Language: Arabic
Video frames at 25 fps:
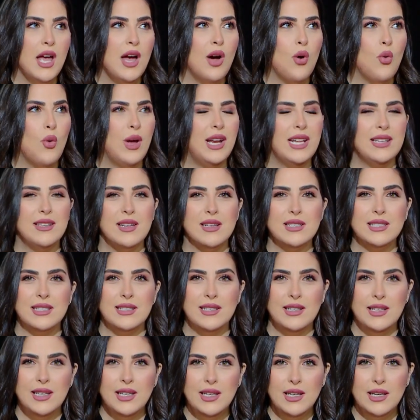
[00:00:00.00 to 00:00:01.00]
ولا
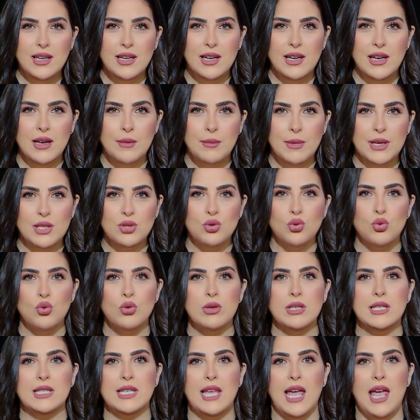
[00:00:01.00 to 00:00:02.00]
تصريح آه،
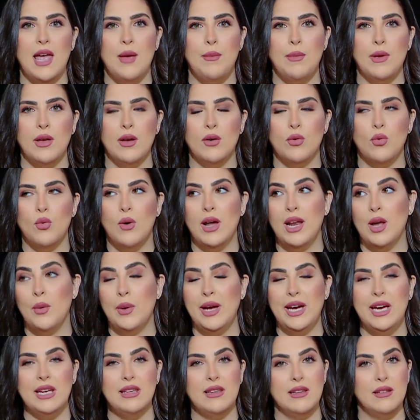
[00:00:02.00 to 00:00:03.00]
مسؤول سابق ولا
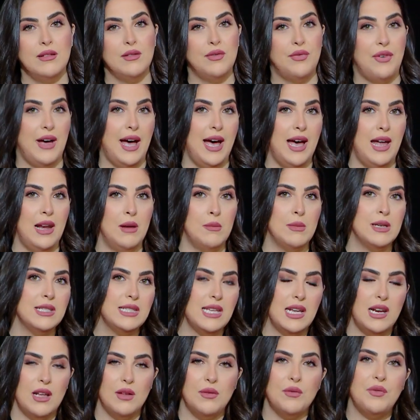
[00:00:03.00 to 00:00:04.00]
واحد انفعل
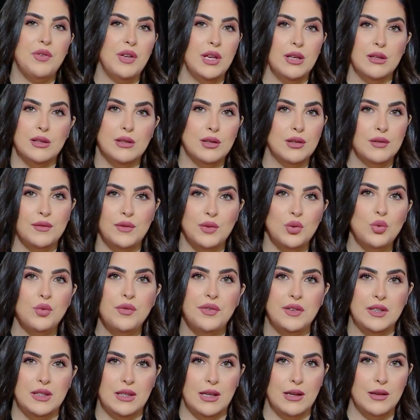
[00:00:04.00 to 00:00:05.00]
مثلا في انترفيو
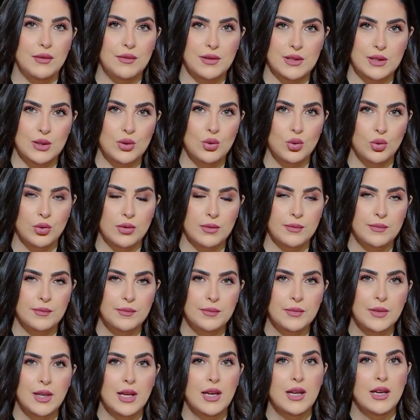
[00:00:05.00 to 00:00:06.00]
في التلفزيون
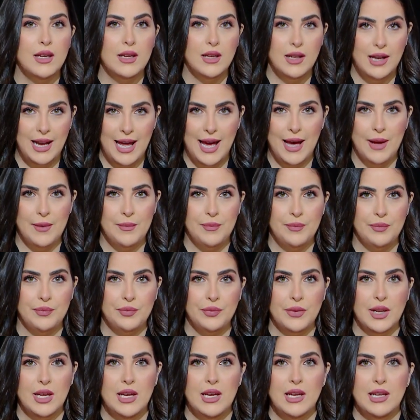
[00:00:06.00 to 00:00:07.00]
لا
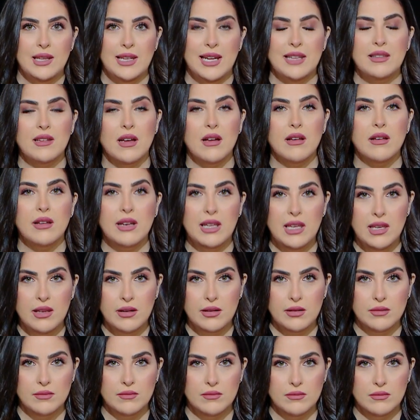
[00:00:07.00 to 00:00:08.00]
ده
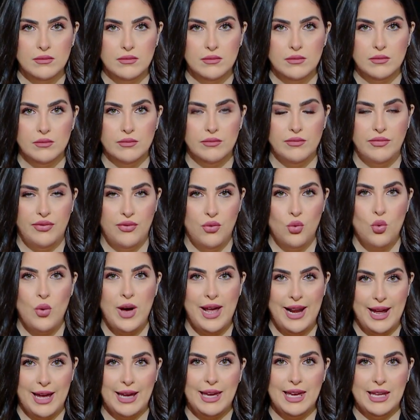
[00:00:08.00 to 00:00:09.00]
تقرير في
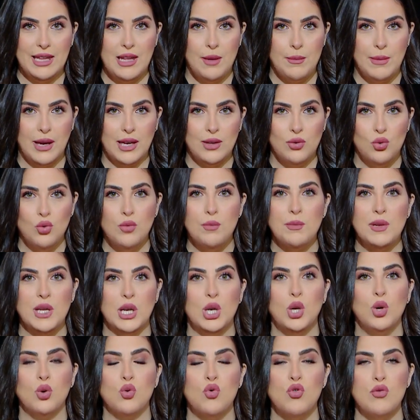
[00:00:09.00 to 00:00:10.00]
ورق كده مكتوب من
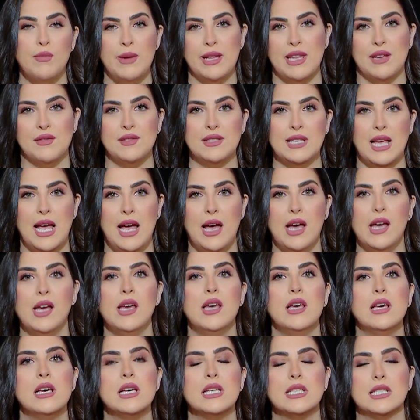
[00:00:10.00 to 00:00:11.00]
الحكومة نفسها
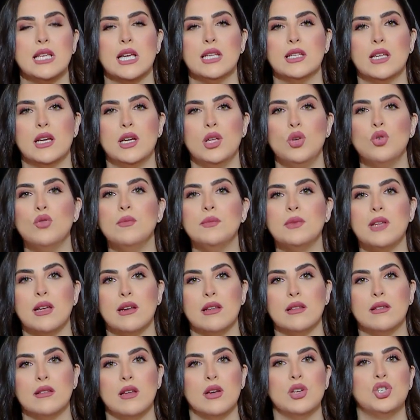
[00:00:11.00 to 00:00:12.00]
صدر يوم
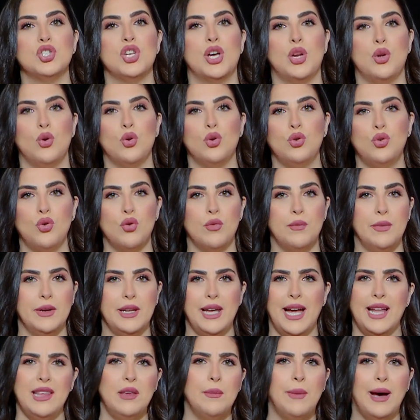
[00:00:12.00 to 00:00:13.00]
13 أكتوبر
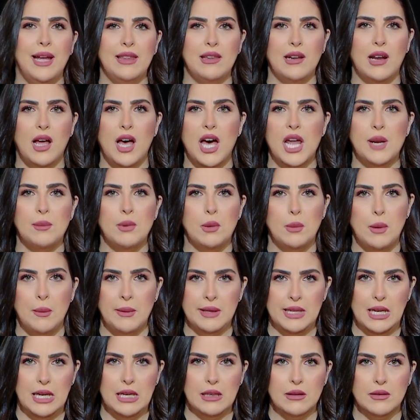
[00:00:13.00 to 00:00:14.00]
يعني بعد الحرب ما
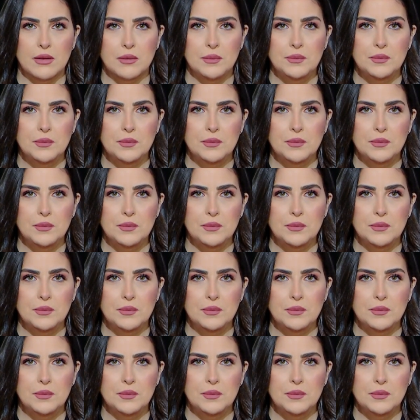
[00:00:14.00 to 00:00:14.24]
بدأت